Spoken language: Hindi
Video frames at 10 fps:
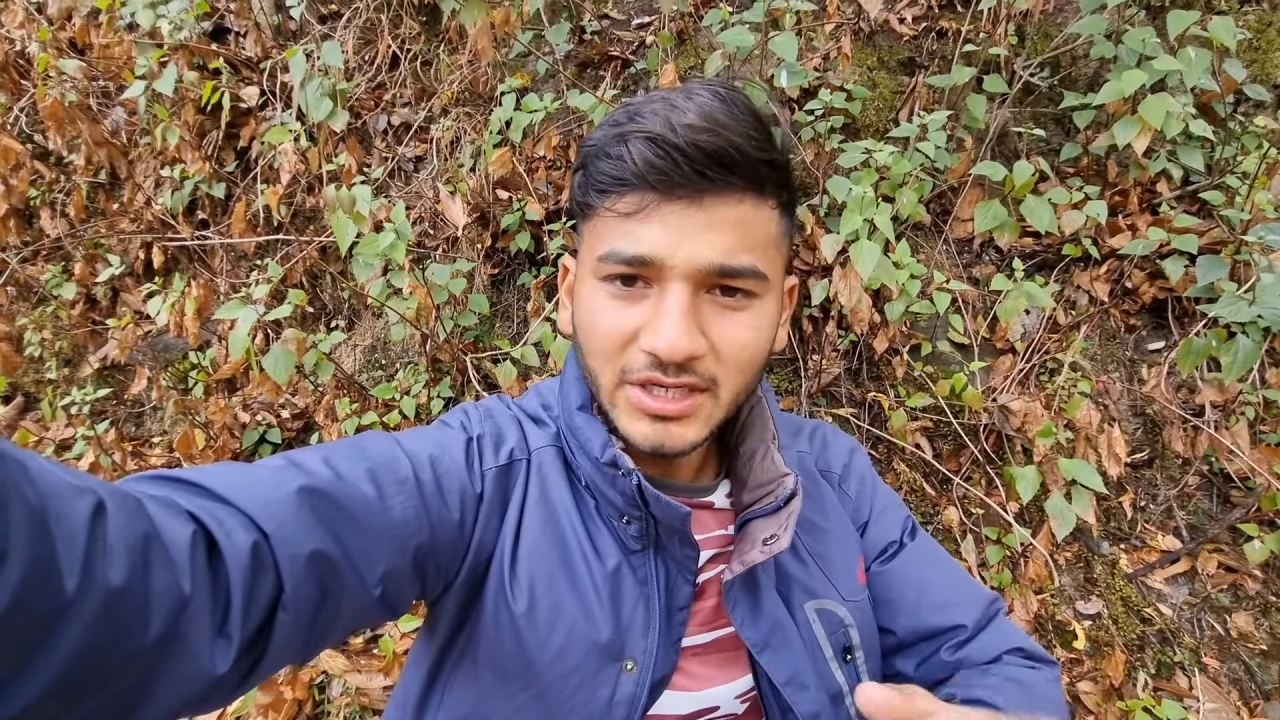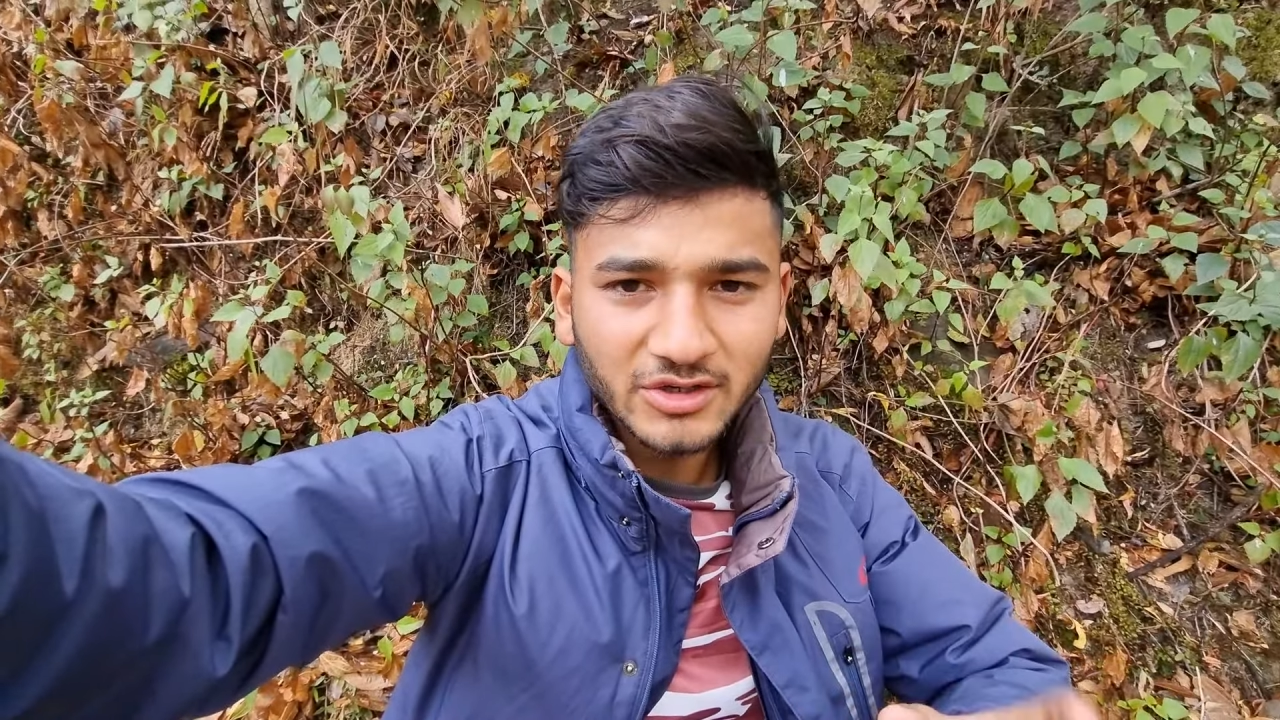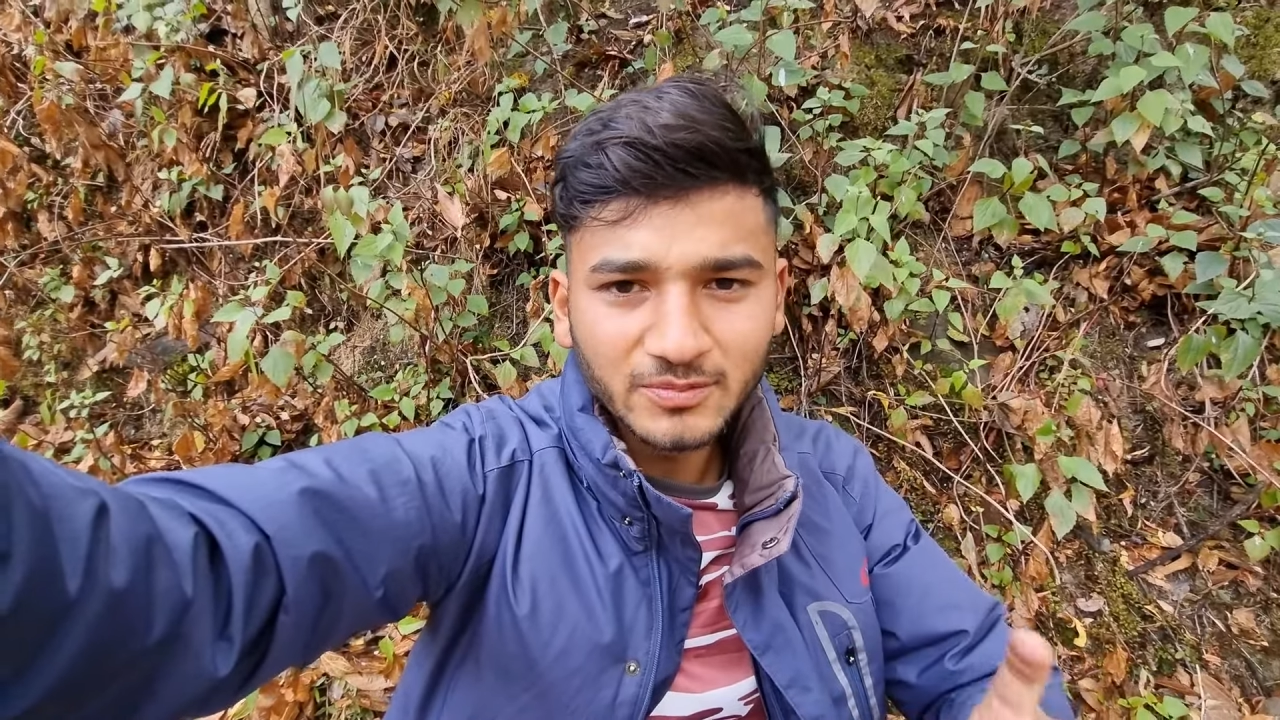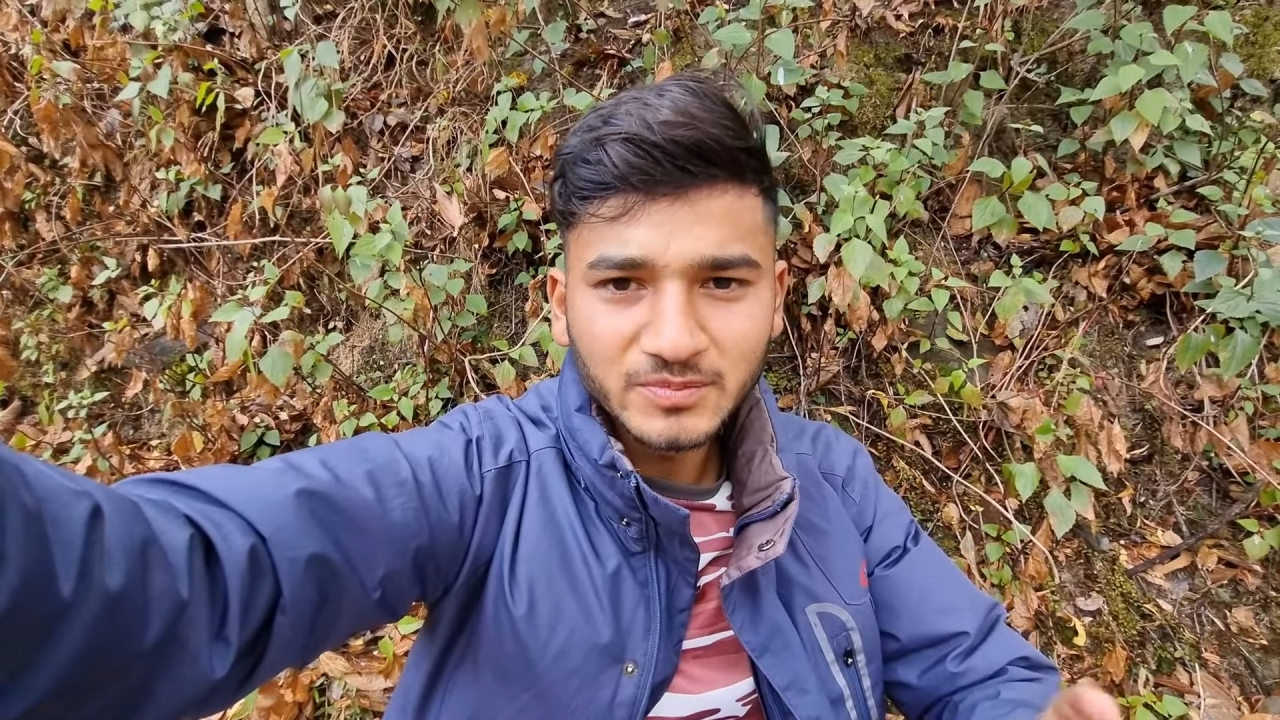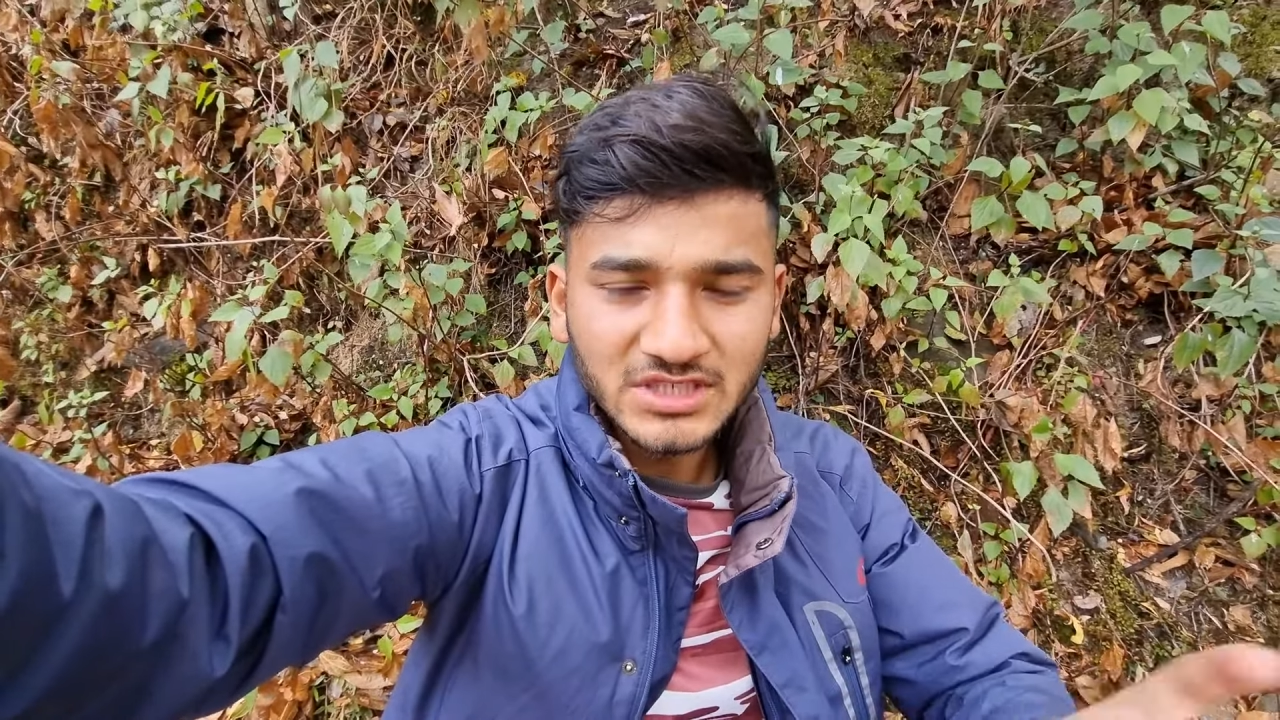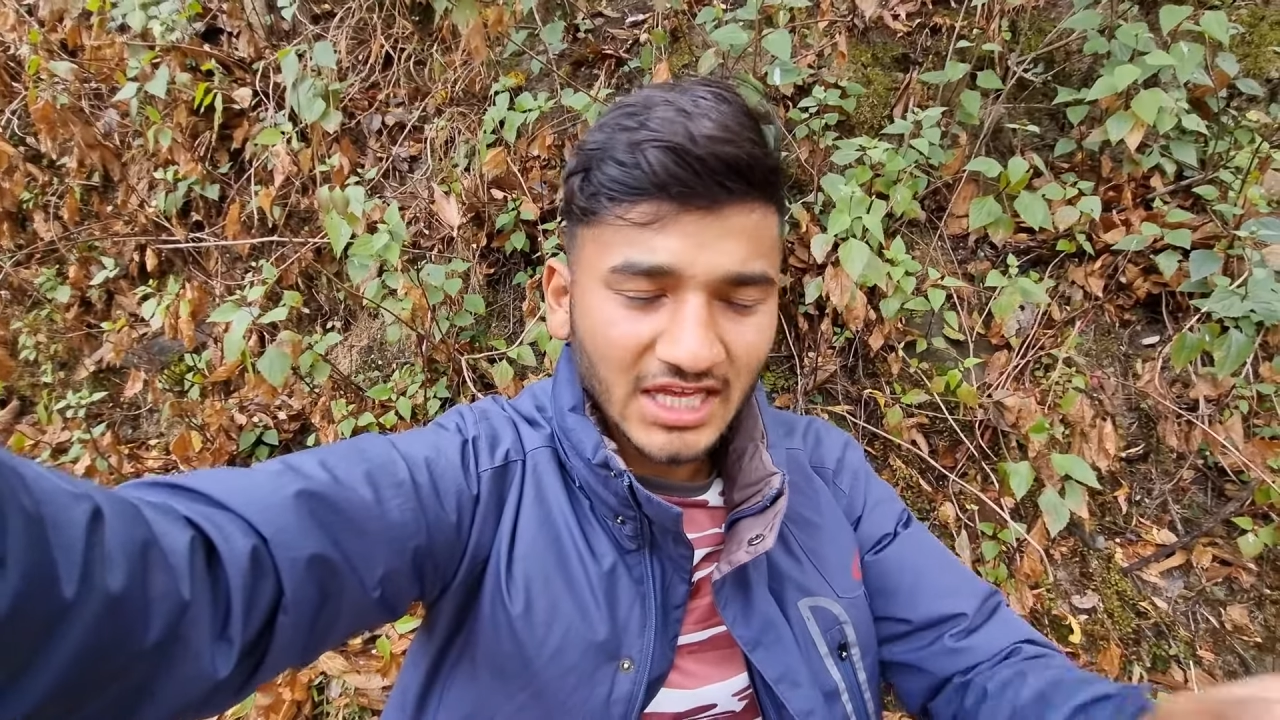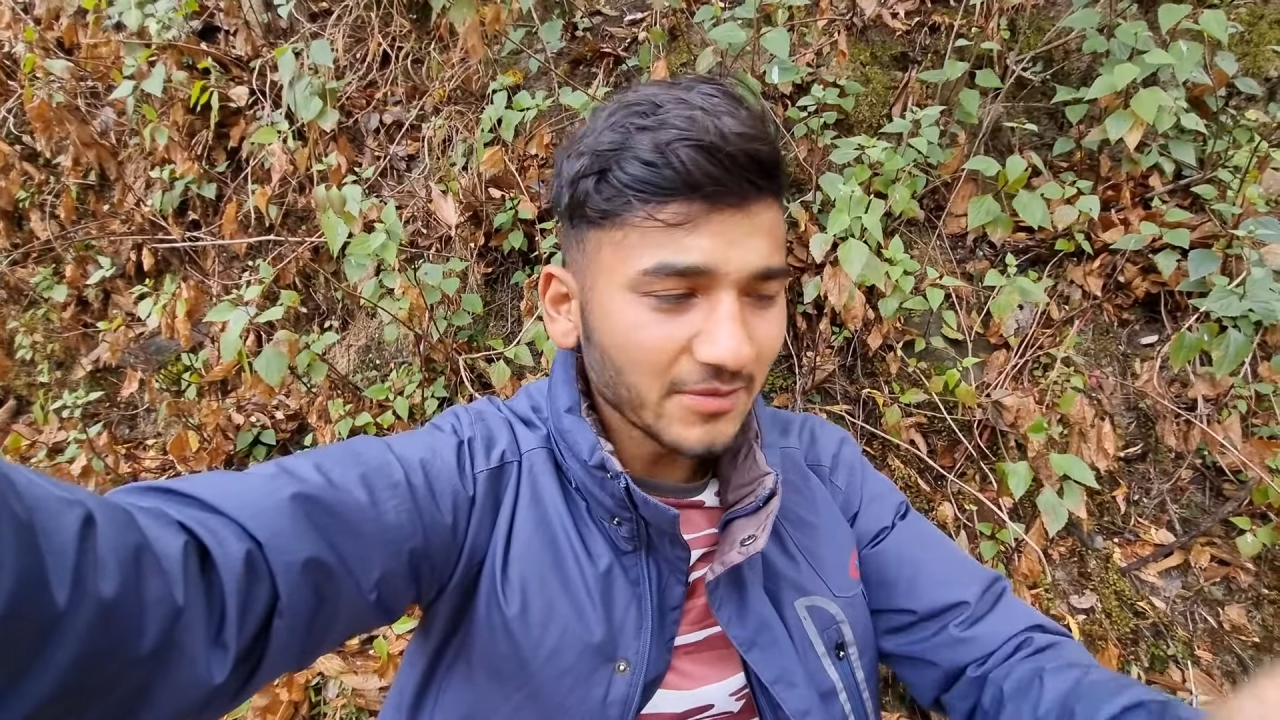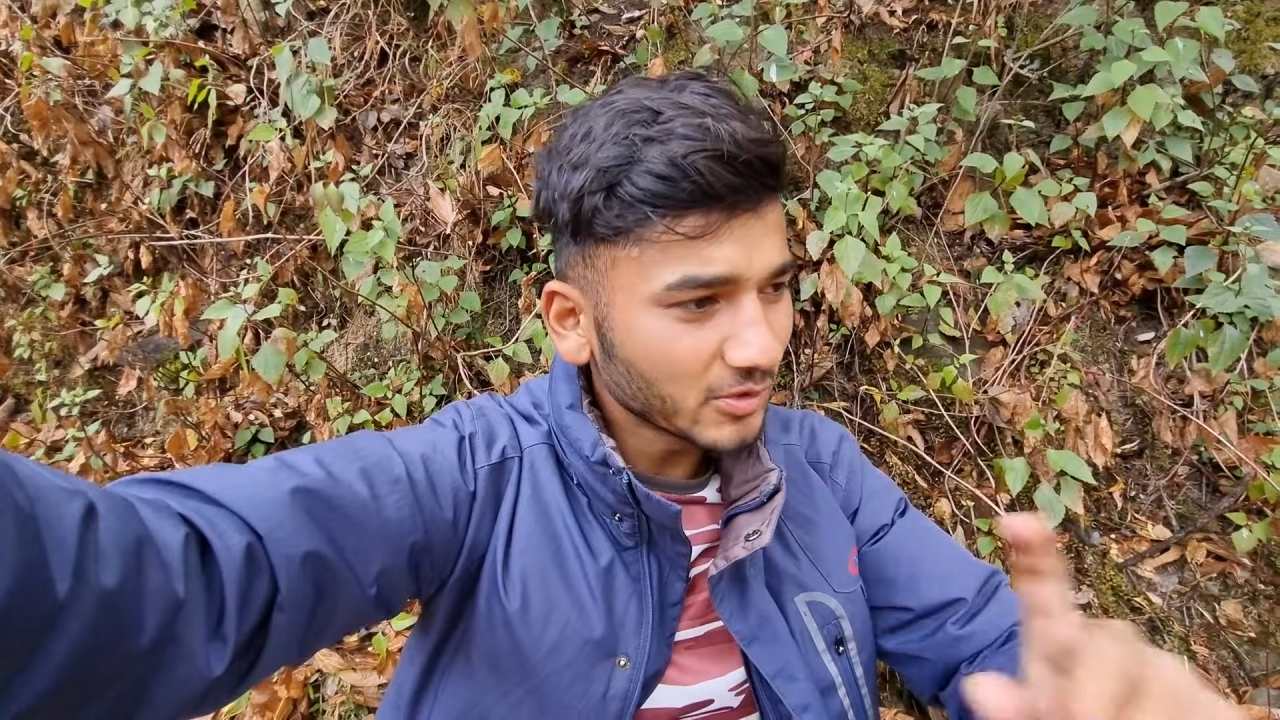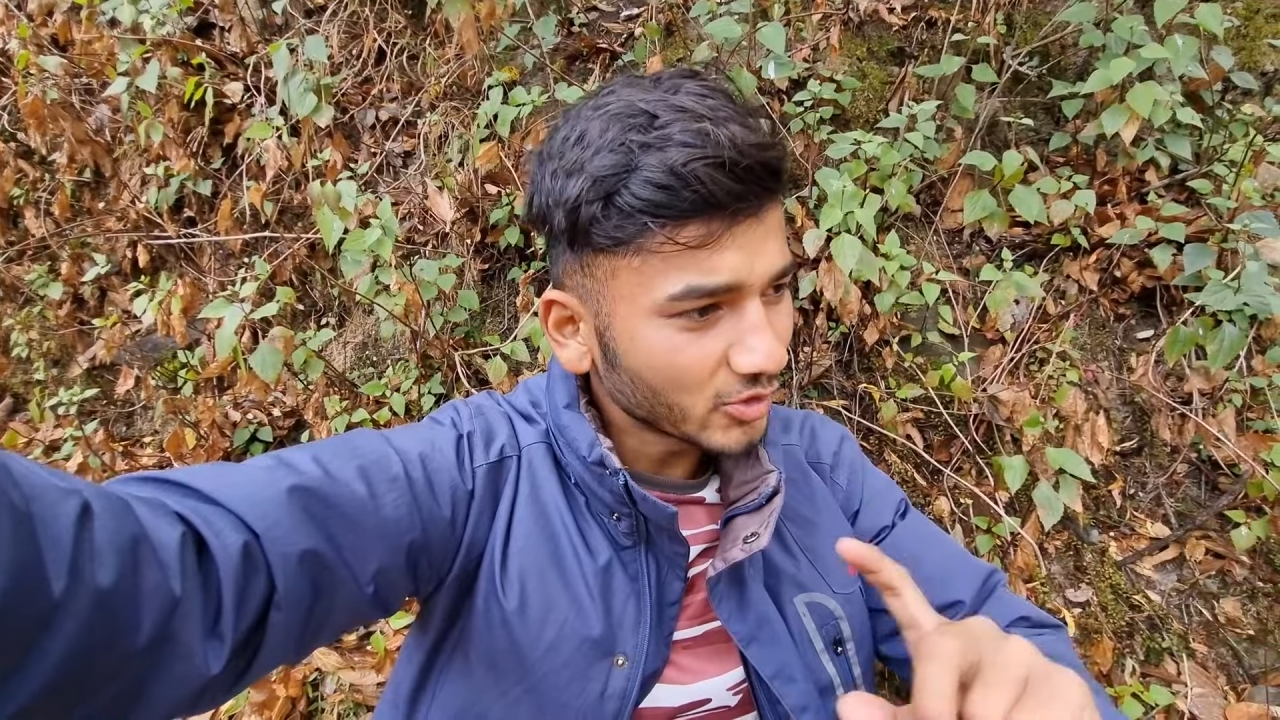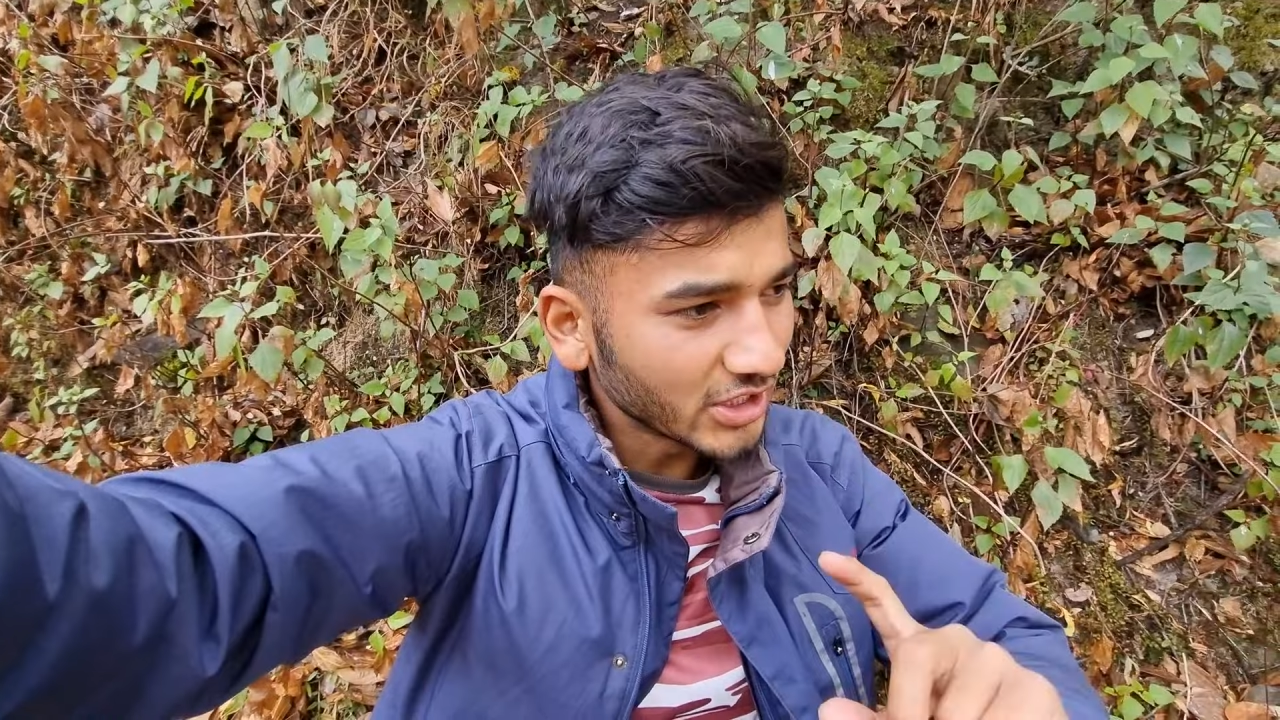चढ़ाई पे तो